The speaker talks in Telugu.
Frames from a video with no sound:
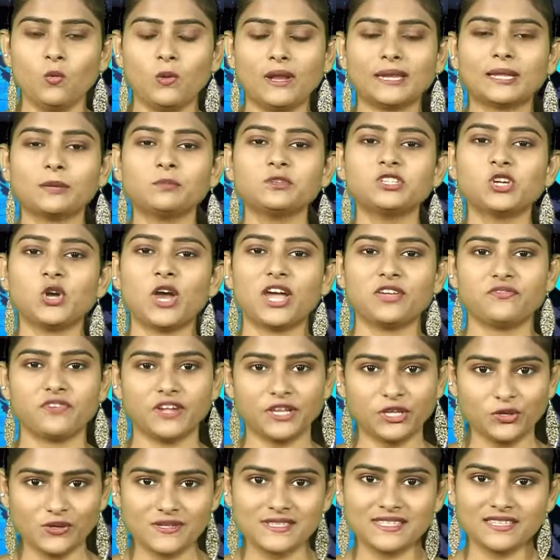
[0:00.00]
వెల్కమ్ టు
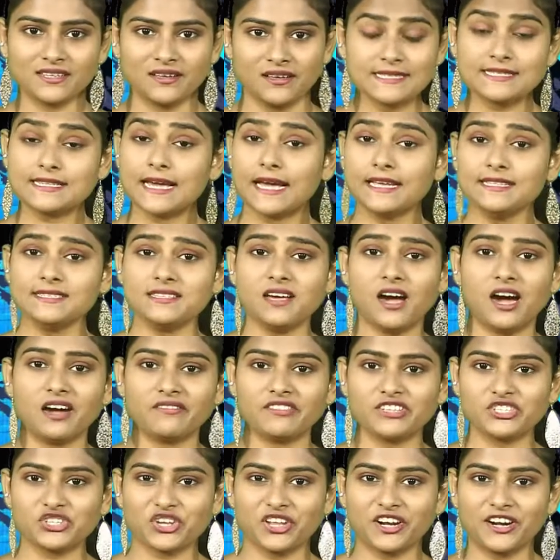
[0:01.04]
ఐఫెన్ న్యూస్ సైన్స్
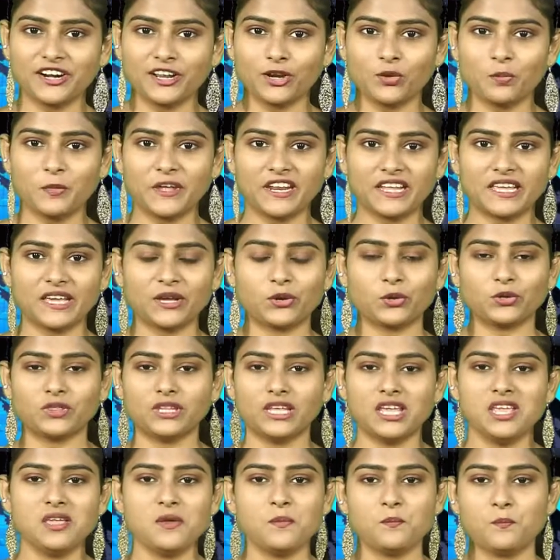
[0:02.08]
ఆవిష్కరణలు పెరిగే
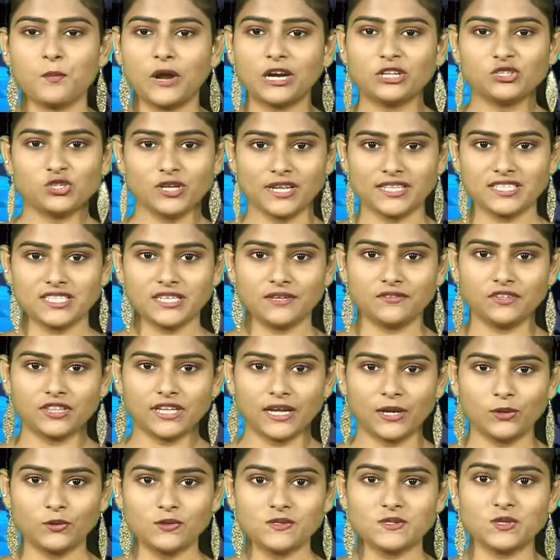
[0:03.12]
కొద్దీ మనుషుల
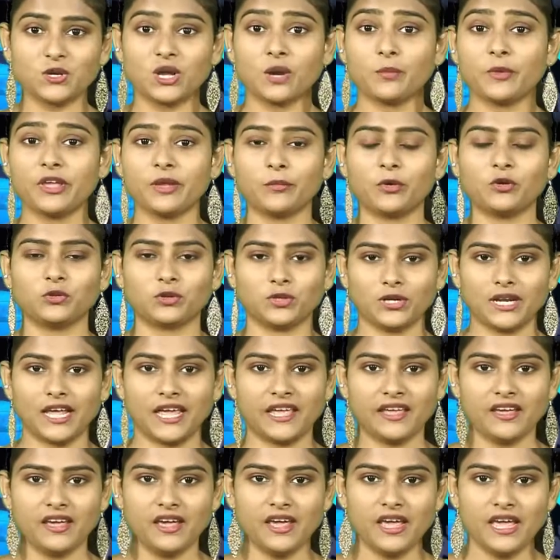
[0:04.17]
జీవితాలు
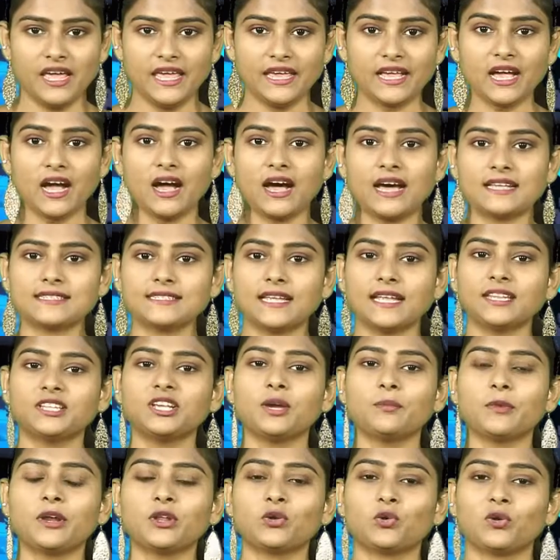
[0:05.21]
సుఖమయమవుతున్నాయి ఇక
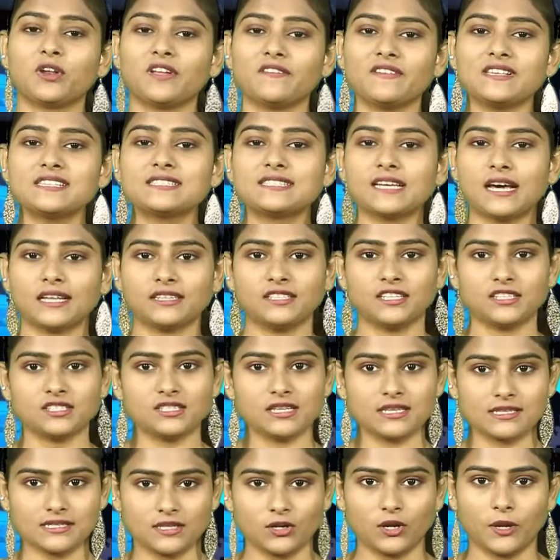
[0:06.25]
అసాధ్యం అనుకున్నవి
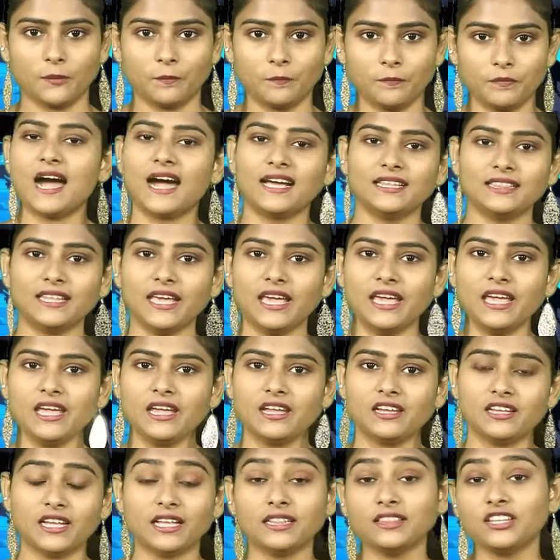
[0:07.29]
సాధ్యం చేస్తున్నాం అయితే
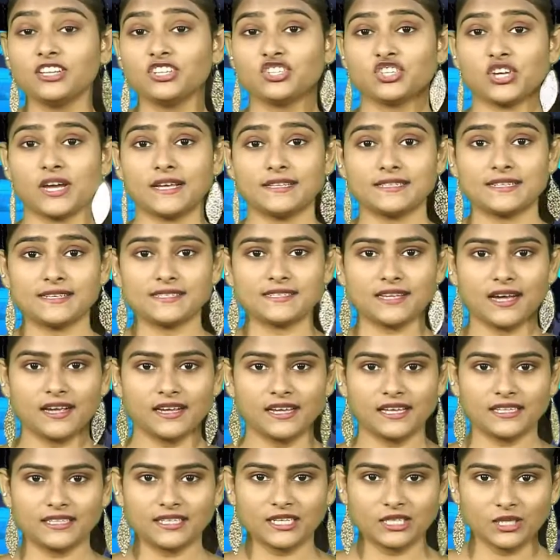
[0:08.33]
ఎంత శాస్త్ర
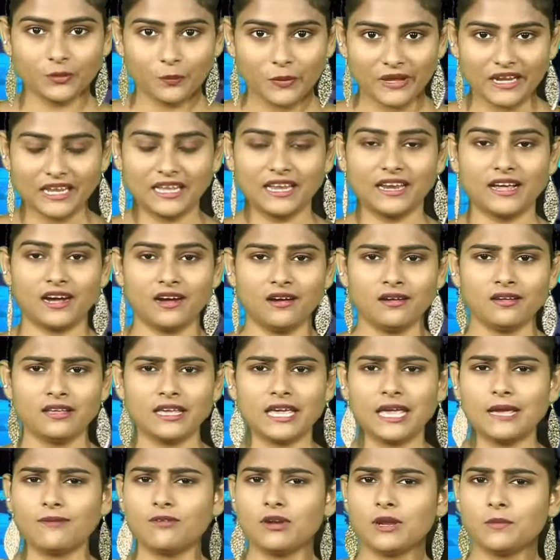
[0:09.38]
సాంకేతికత పెరిగినా
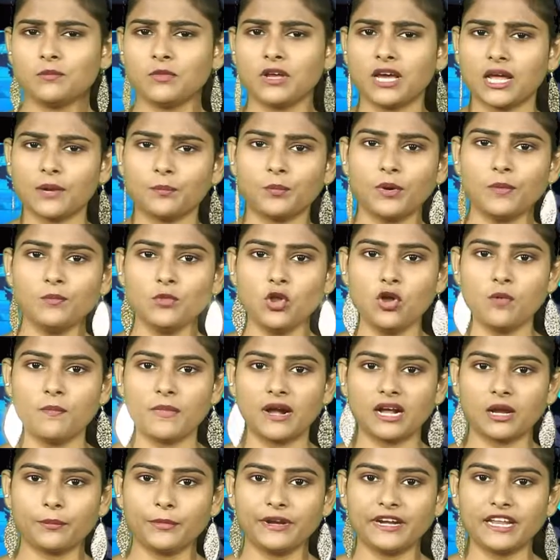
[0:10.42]
కేవలం గర్భంలో
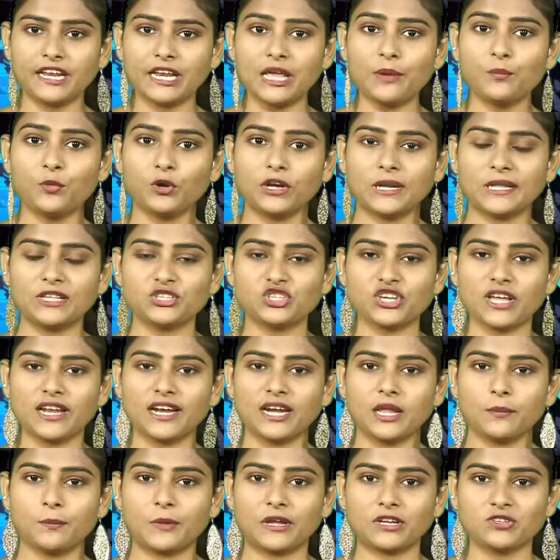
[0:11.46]
మగబిడ్డనే
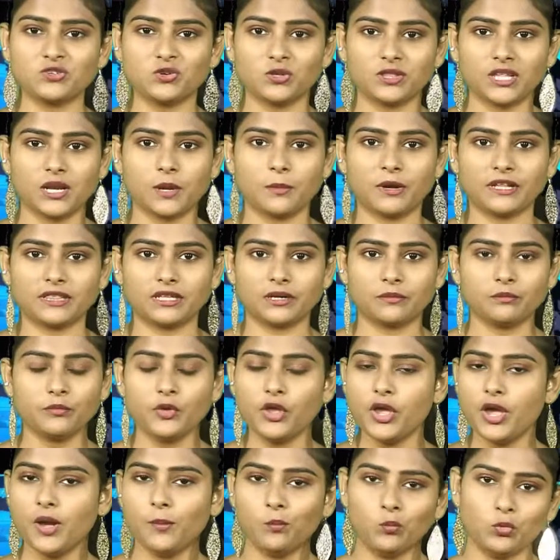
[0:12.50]
పుట్టించాలనే పరిశోధన మాత్రం
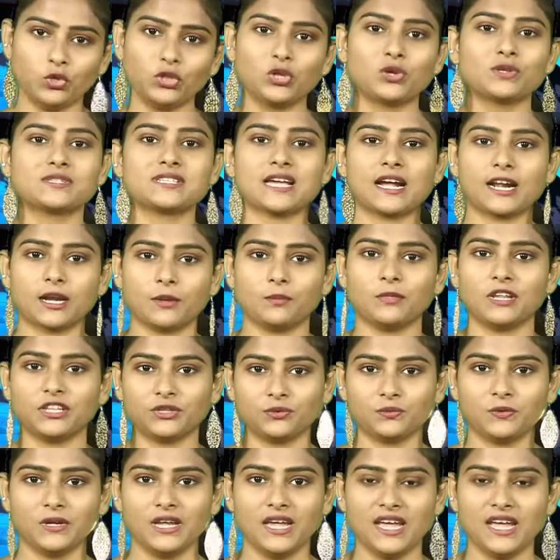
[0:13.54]
ముందుకు సాగడం లేదు